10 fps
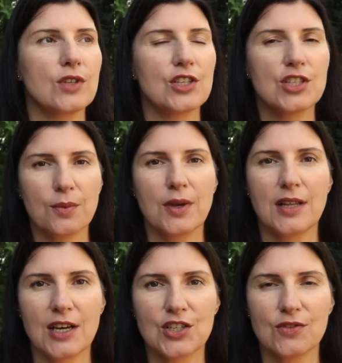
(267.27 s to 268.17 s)
na siebie
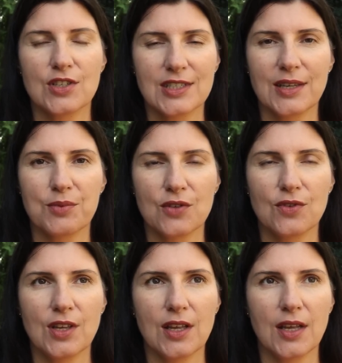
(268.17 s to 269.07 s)
nasze wszystkie
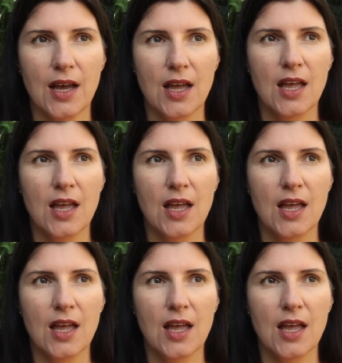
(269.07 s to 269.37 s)
przewinienia,